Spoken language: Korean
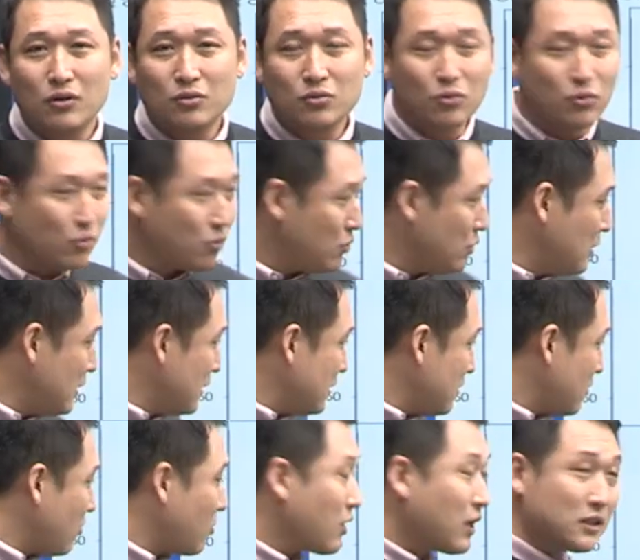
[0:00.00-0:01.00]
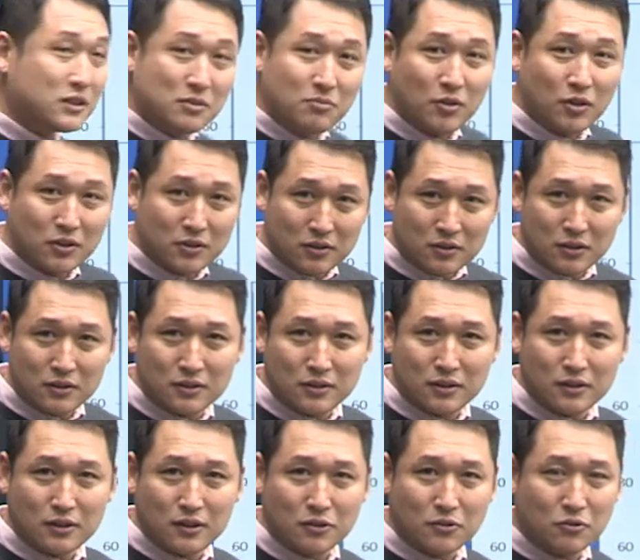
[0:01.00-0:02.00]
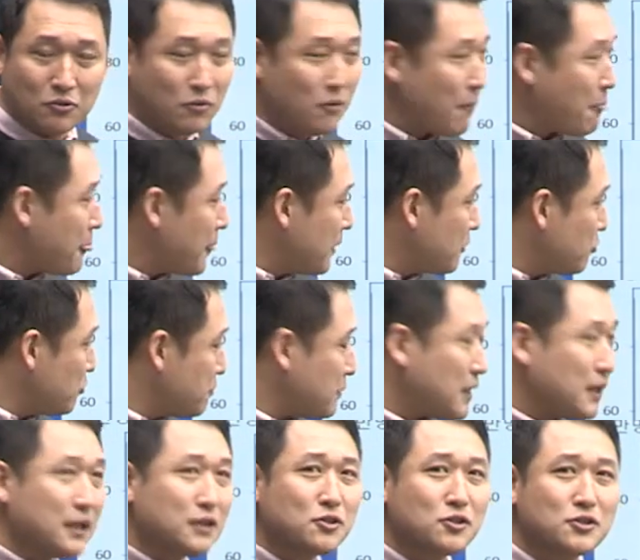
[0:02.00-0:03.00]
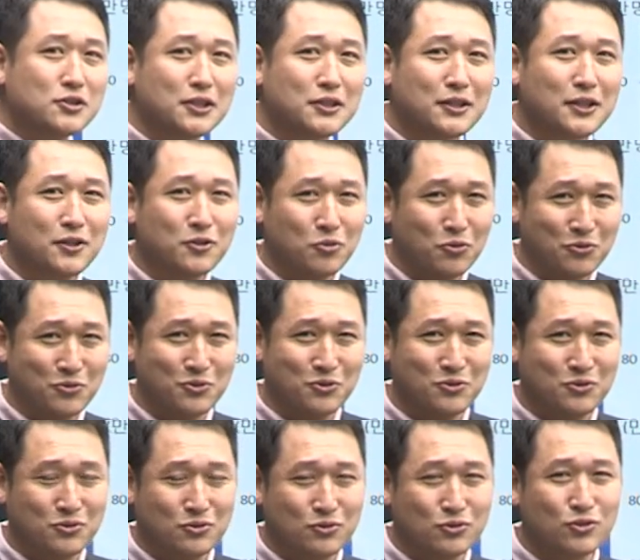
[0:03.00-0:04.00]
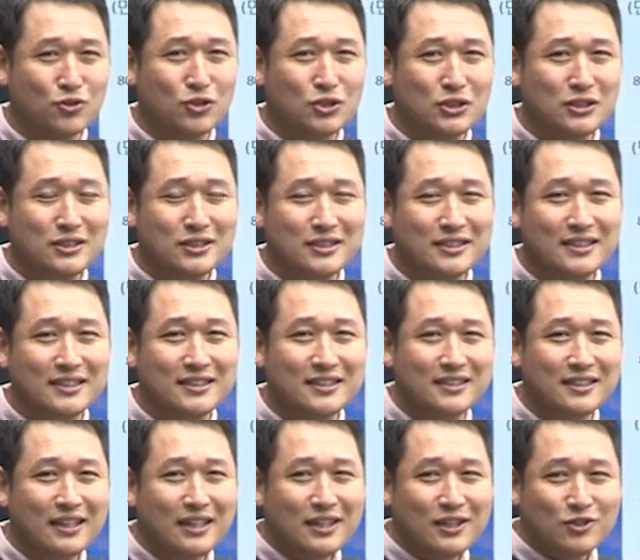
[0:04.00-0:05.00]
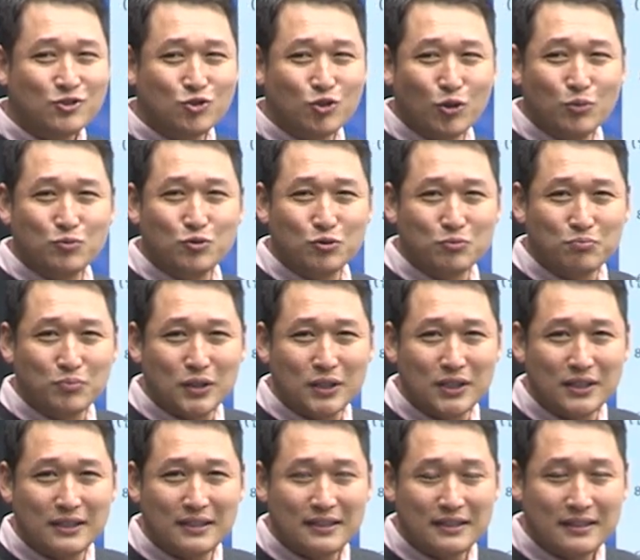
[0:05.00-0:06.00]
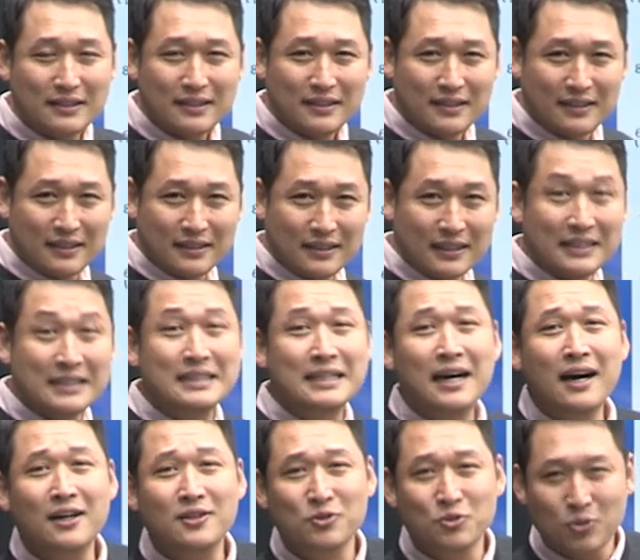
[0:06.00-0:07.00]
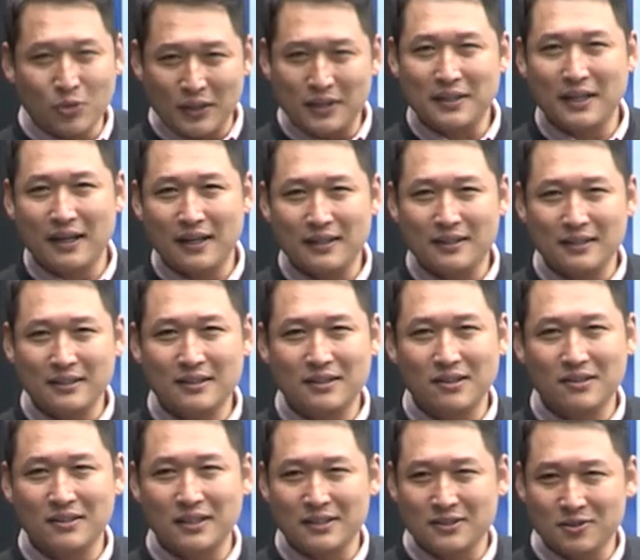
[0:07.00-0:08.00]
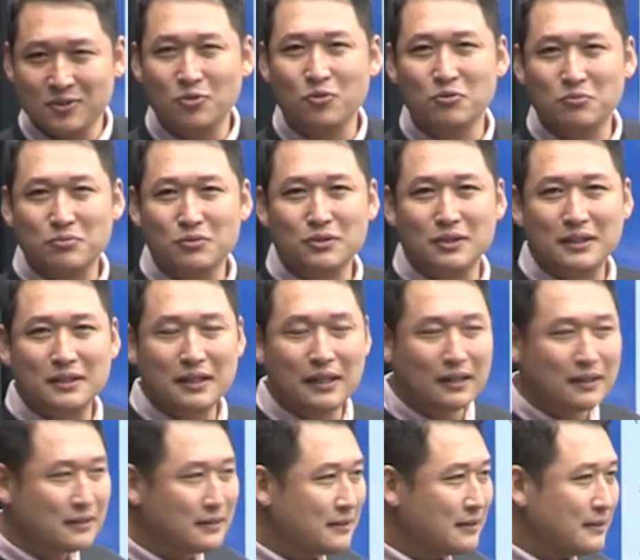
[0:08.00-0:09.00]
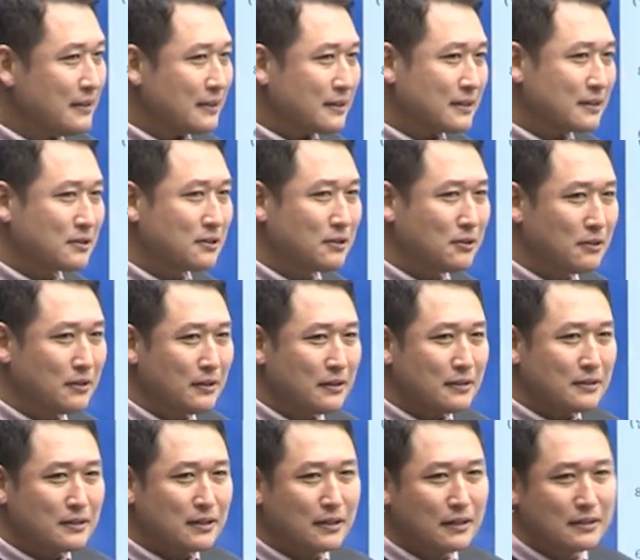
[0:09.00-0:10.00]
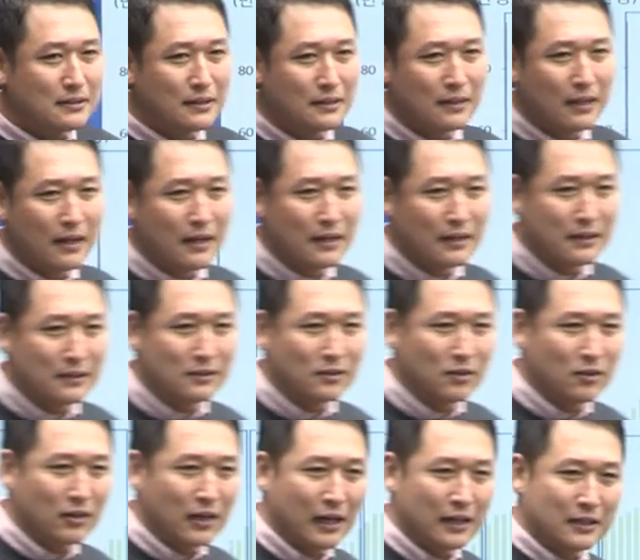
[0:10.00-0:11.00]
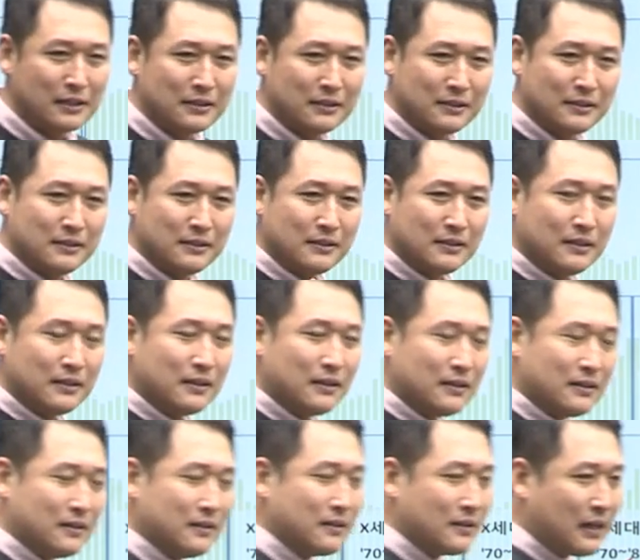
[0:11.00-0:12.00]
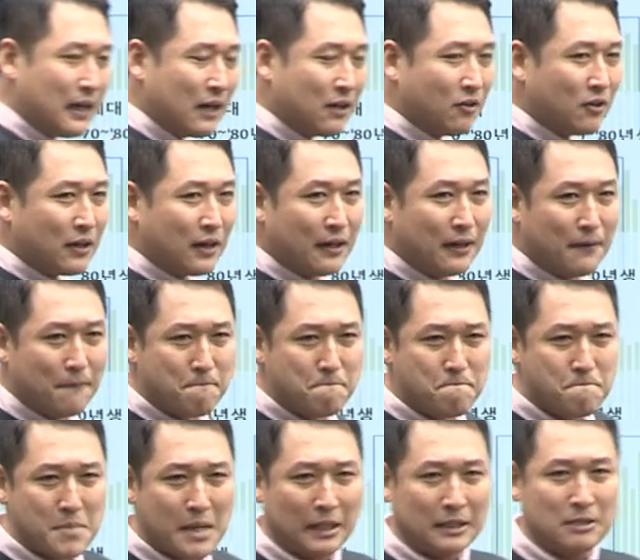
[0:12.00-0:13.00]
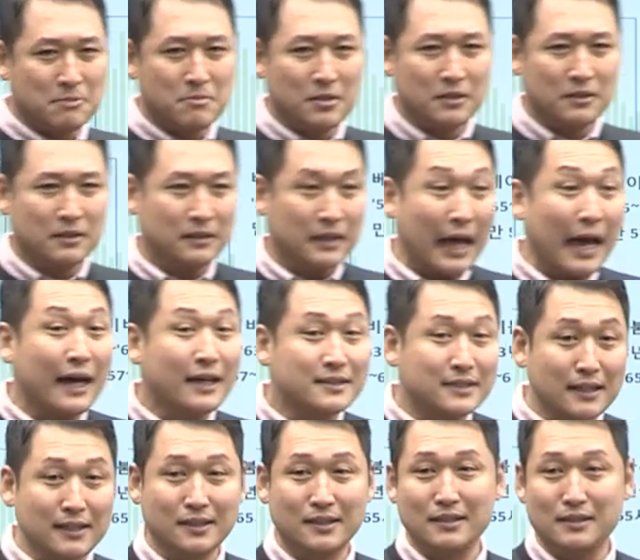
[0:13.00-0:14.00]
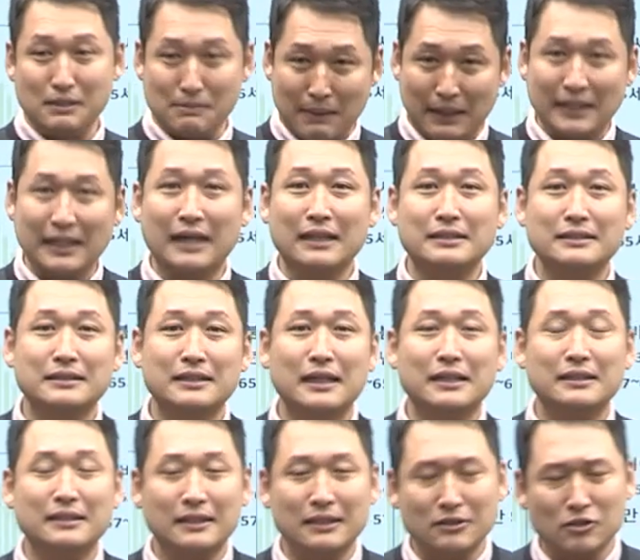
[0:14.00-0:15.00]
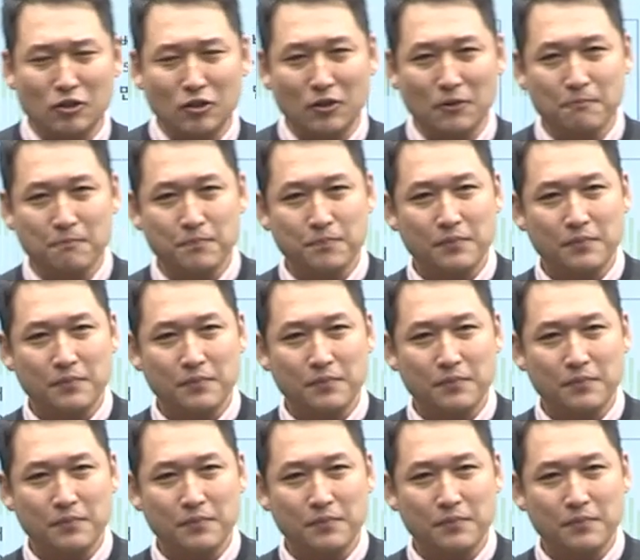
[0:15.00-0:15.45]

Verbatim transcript: 또 여러 가지 면에서 특징이 있고 또 밀레니얼 세대의 또 두드러진 특징은 수험 준비를 아, 인강으로 했다. 인터넷으로 공부를 했다. 그래서 제가 이제 대학에서 강의를 어, 가거나 아니면 이제 대학생들을 만나는 자리에서